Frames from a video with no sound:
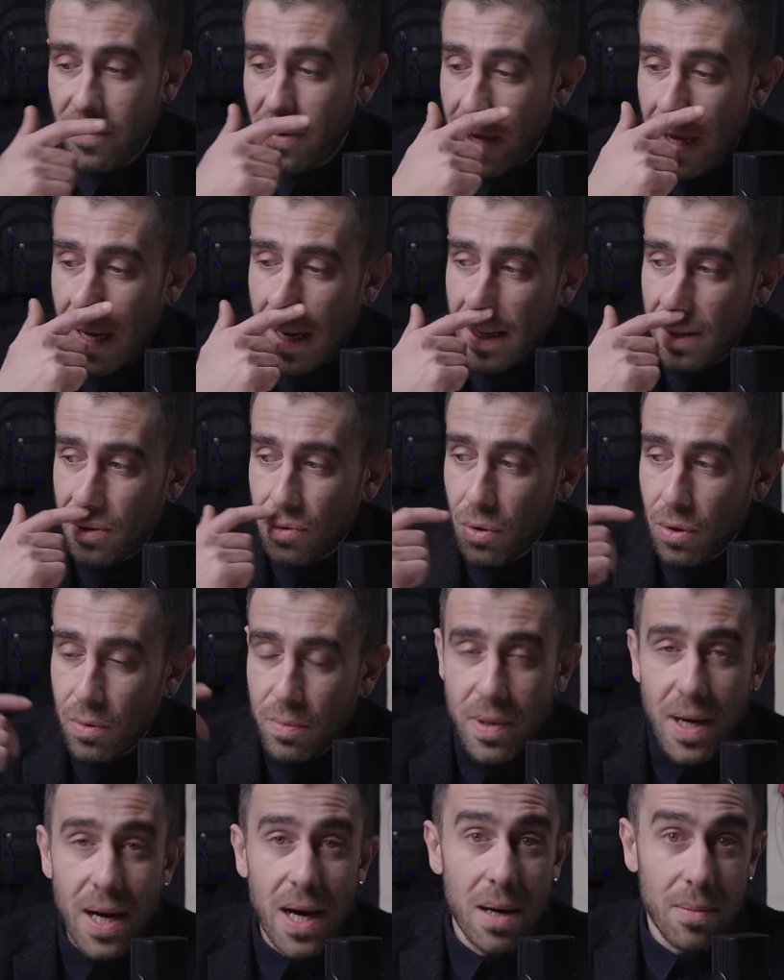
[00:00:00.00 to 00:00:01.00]
Veya
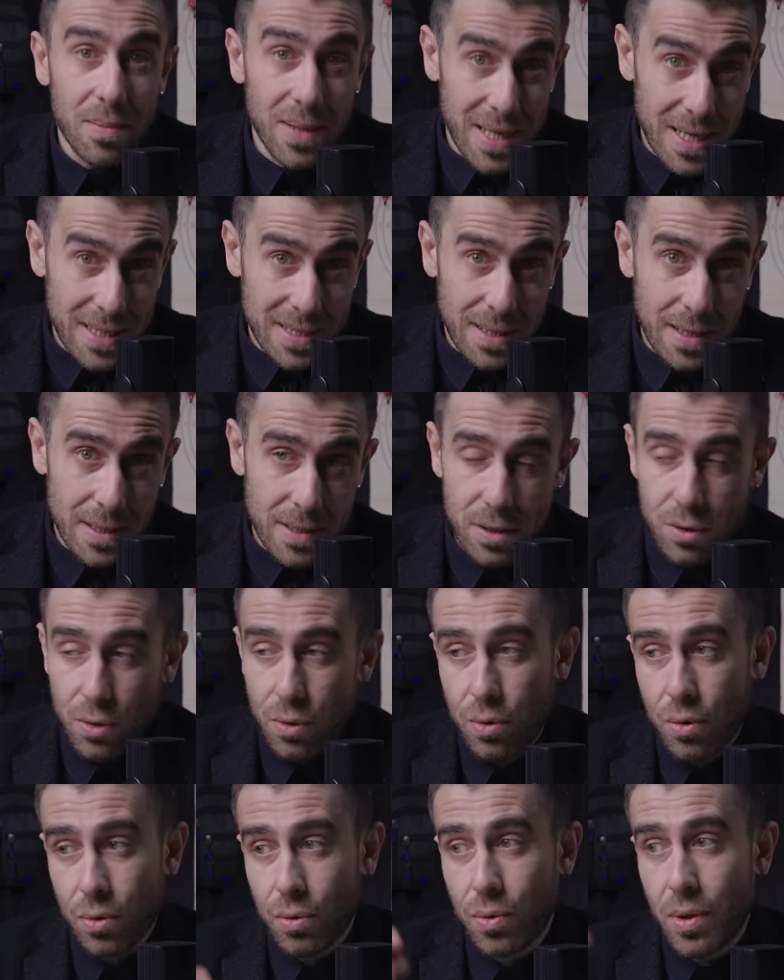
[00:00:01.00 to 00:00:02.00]
atıyorum hamileyseniz
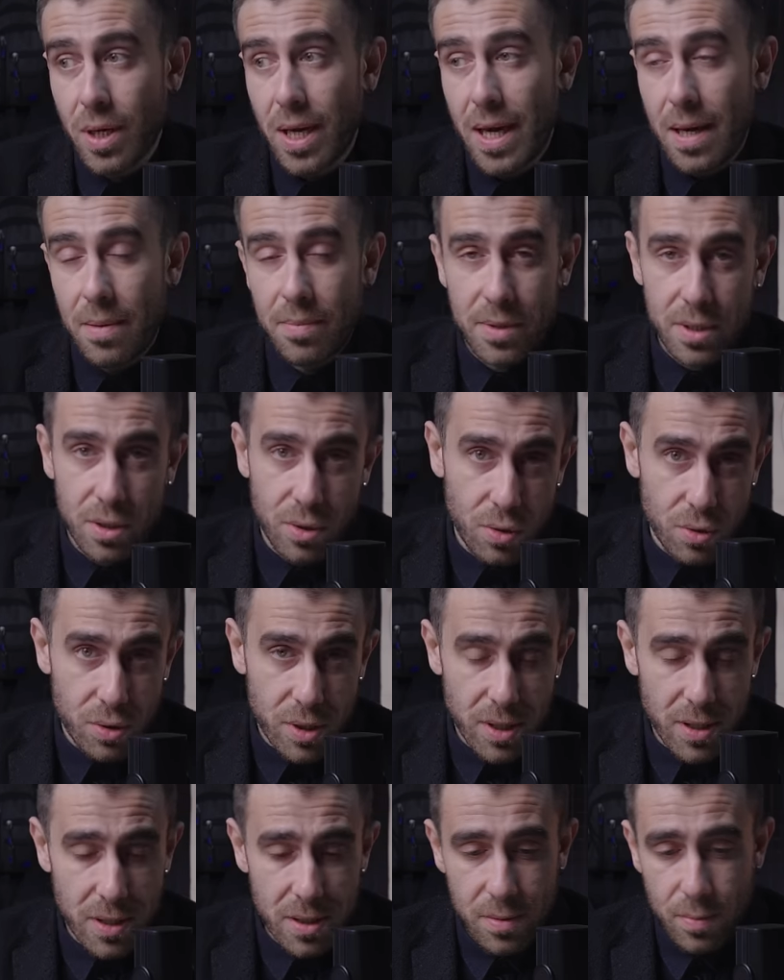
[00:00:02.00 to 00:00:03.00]
çocuk
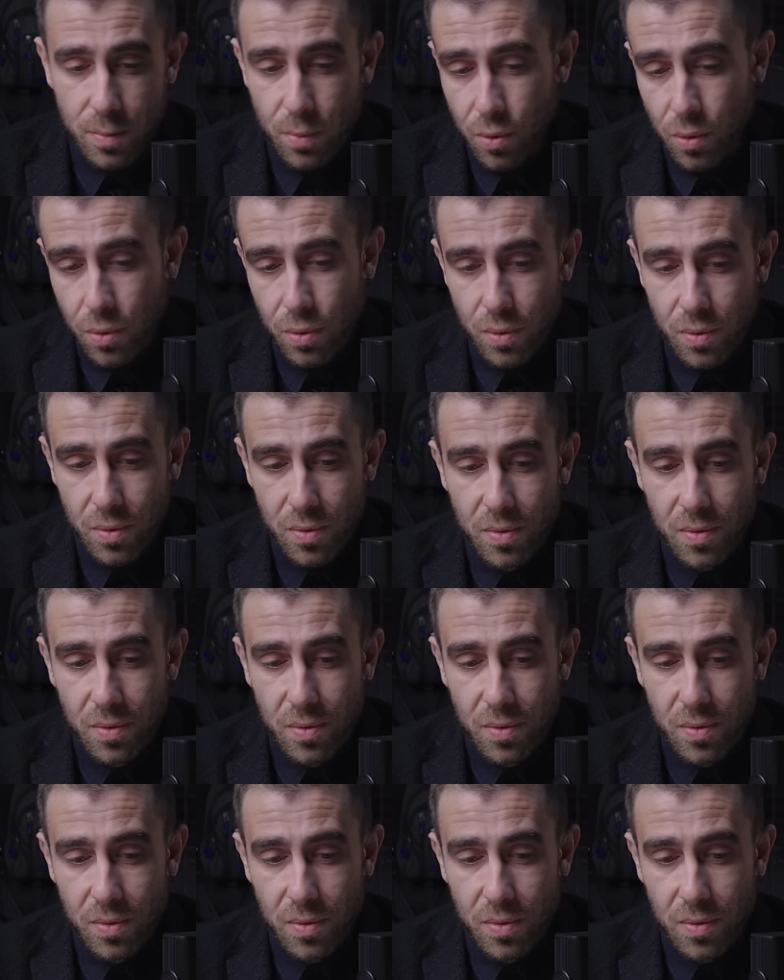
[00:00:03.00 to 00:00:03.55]
emziriyorsanız bu